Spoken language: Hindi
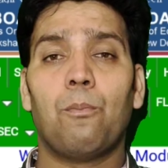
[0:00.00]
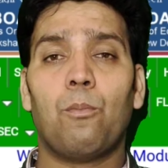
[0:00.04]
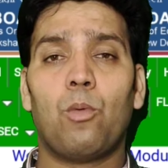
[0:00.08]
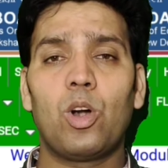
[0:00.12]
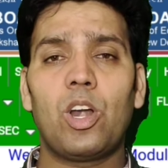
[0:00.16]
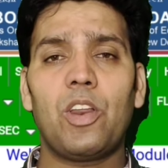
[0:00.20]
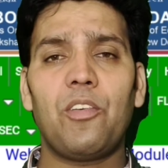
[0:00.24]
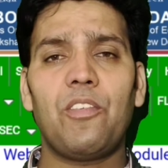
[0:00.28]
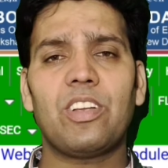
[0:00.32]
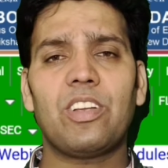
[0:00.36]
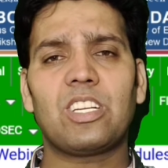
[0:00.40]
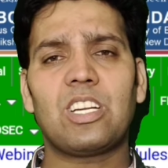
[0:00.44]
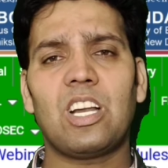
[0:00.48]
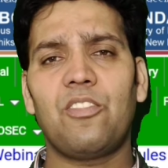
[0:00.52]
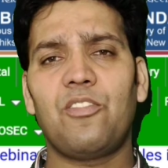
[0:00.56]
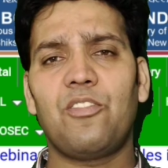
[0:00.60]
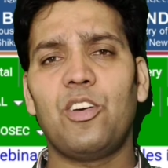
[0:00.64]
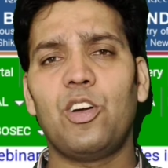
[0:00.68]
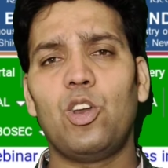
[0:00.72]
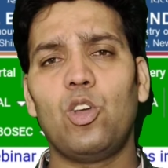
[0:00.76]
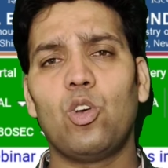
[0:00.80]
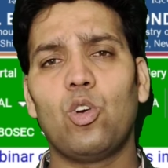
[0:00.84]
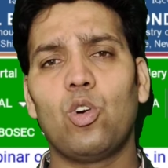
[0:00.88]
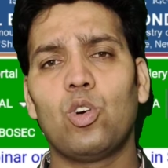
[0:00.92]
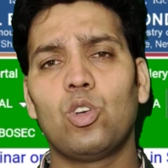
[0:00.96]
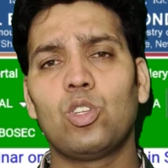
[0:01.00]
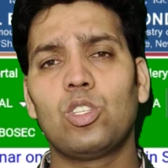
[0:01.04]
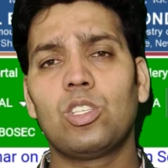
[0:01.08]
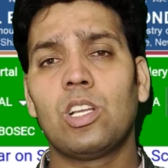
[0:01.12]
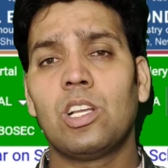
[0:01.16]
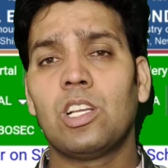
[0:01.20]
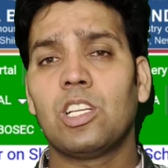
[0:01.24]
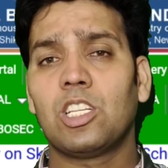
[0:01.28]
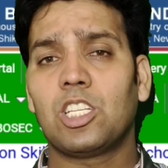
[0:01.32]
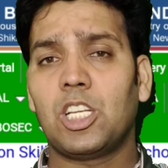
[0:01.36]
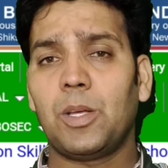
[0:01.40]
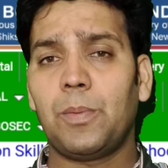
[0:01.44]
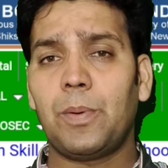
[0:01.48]
मोटिवेशनल वीडियोस
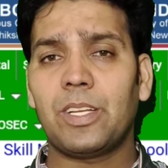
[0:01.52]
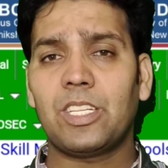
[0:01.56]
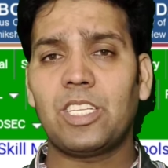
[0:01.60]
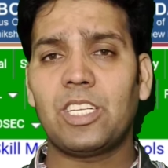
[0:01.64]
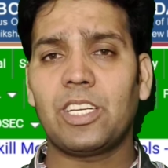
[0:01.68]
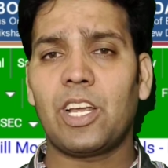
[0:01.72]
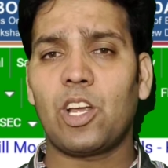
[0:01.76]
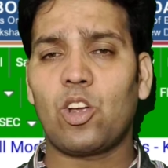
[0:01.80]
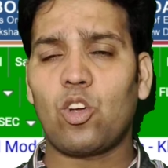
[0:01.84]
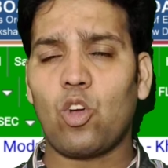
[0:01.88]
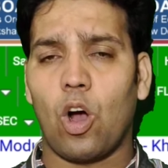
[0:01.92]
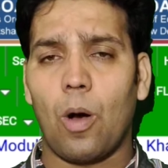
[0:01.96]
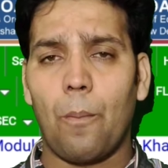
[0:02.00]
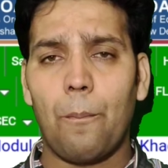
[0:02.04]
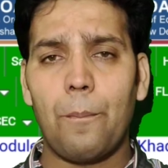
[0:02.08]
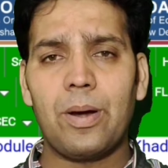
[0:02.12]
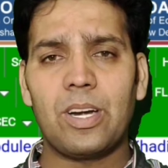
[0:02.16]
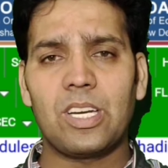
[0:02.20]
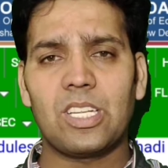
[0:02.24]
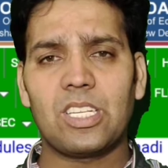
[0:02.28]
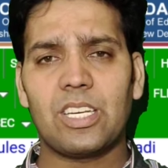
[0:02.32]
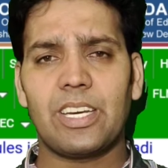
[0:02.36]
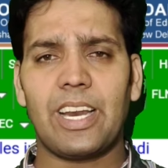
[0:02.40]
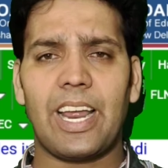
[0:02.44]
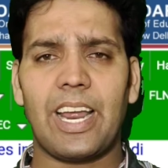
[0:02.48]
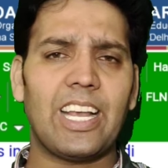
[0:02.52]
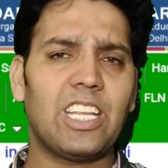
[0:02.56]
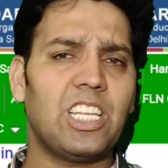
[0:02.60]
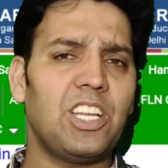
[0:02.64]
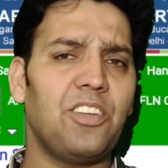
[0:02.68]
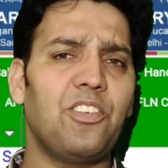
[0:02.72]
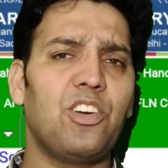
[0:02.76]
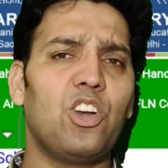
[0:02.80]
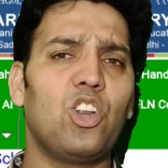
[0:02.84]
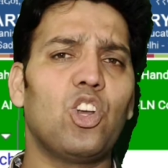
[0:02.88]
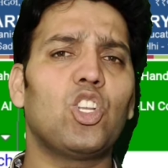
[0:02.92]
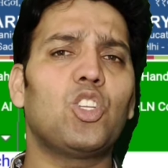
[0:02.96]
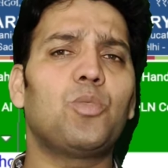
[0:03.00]
सीबीएसई की कंपटीशन ऐसी
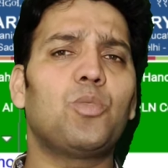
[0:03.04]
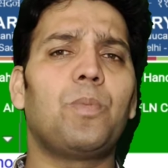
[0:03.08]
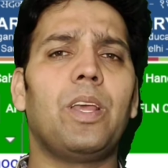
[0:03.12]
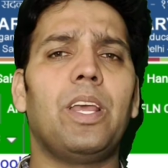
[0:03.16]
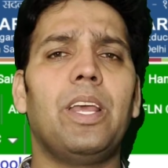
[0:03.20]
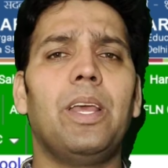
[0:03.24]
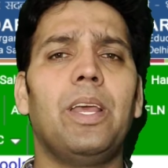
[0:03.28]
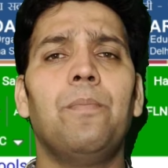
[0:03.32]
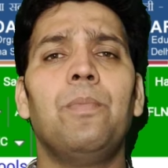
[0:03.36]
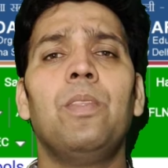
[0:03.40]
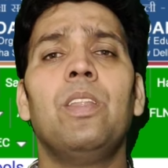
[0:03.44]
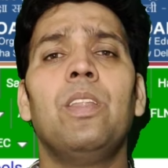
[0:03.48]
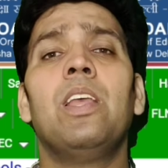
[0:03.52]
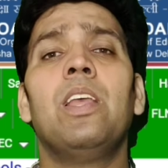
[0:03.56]
वीडियोस भी